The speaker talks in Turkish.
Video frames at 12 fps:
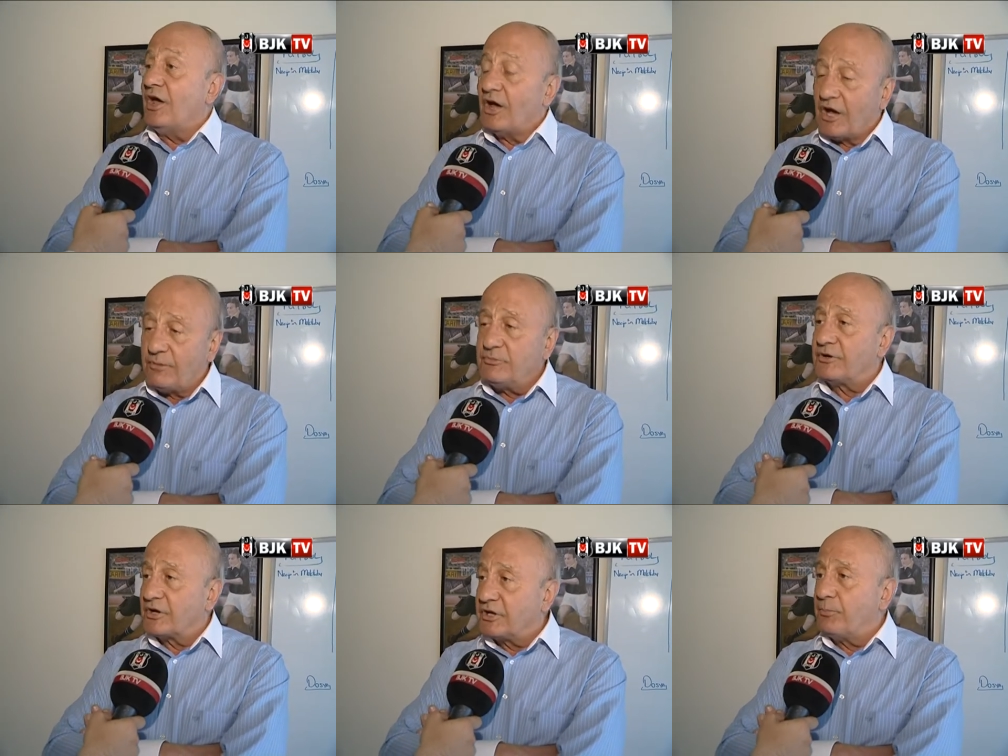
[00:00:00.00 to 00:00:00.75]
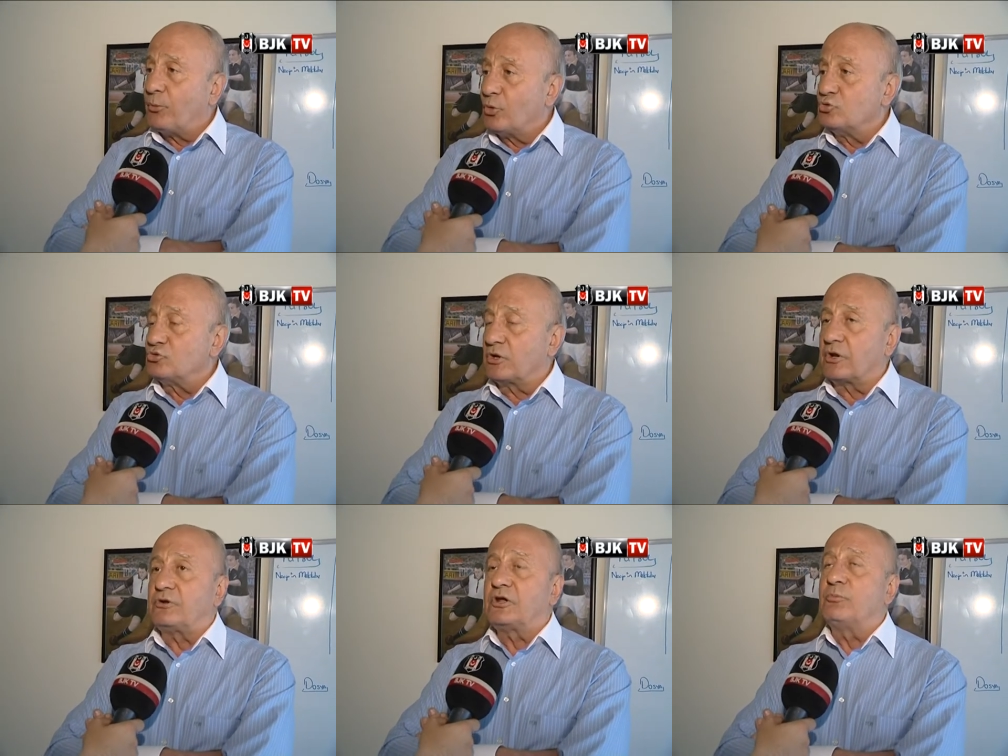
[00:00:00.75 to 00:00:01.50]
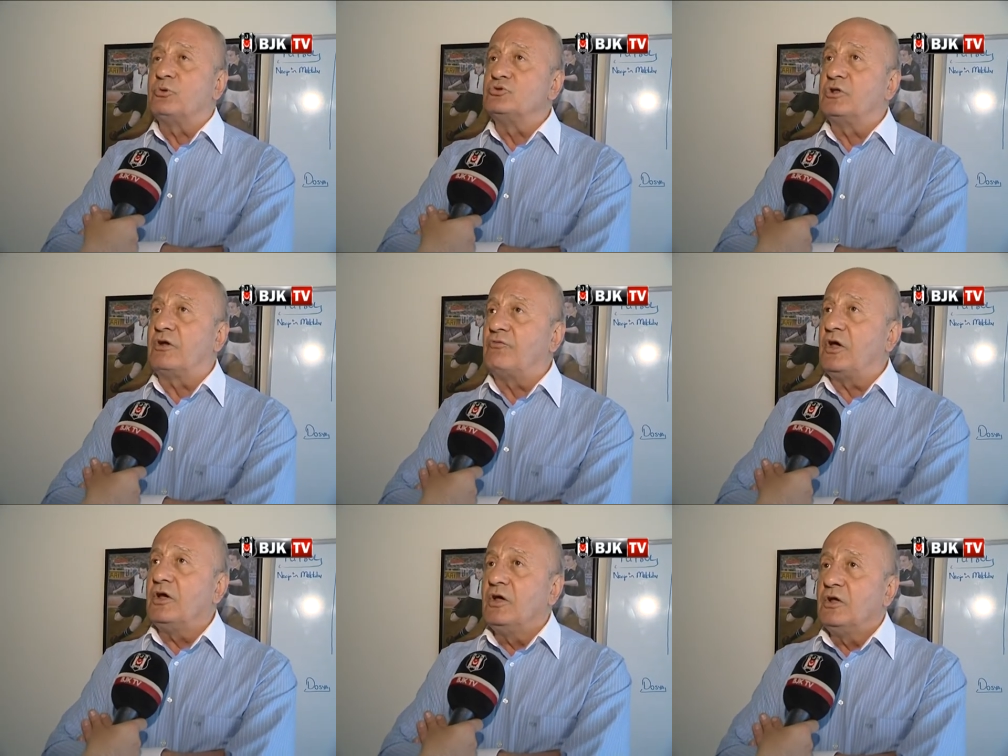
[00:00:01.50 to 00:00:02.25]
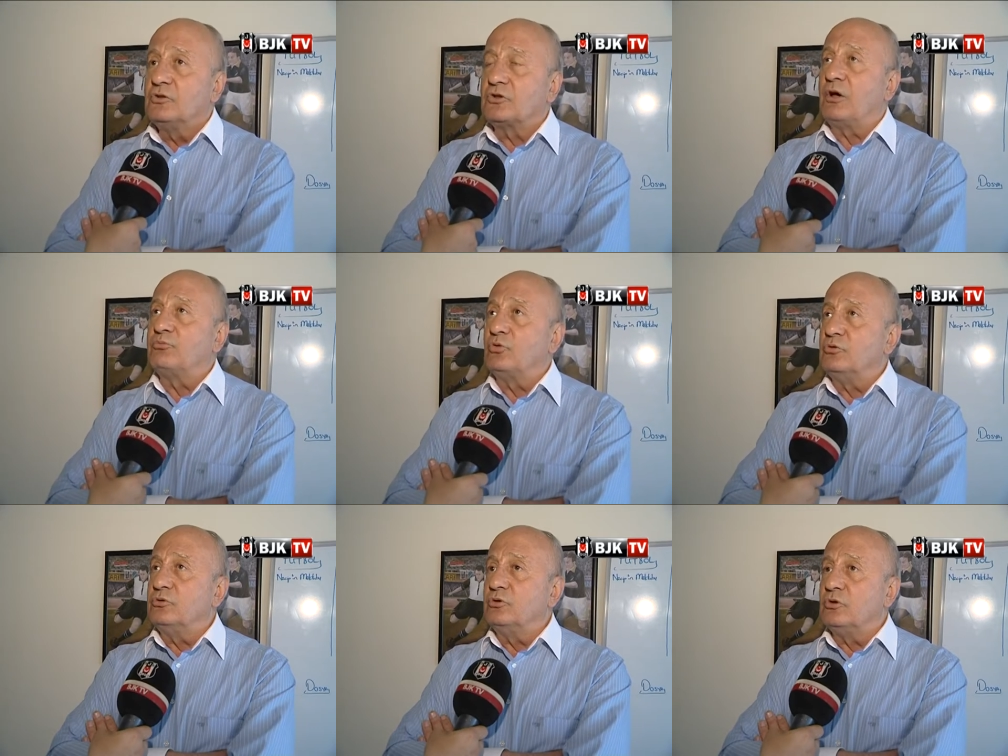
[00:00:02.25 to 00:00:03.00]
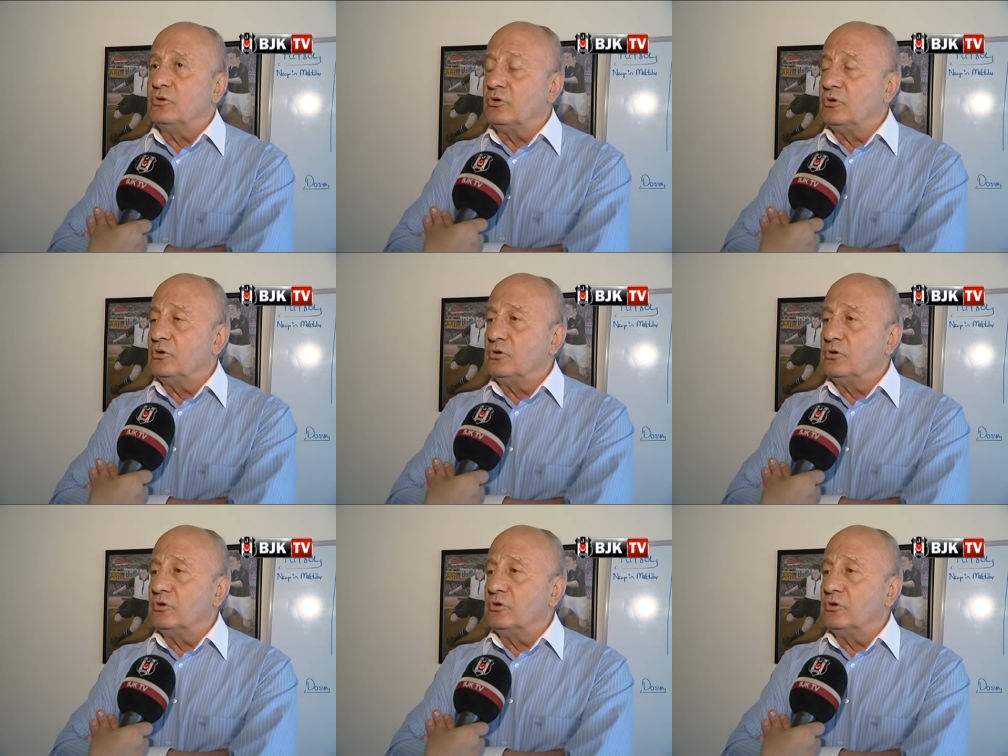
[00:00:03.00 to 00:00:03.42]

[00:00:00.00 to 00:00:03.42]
Hem de rakip oyunculara. Rakip oyuncular ve Trabzonlu e,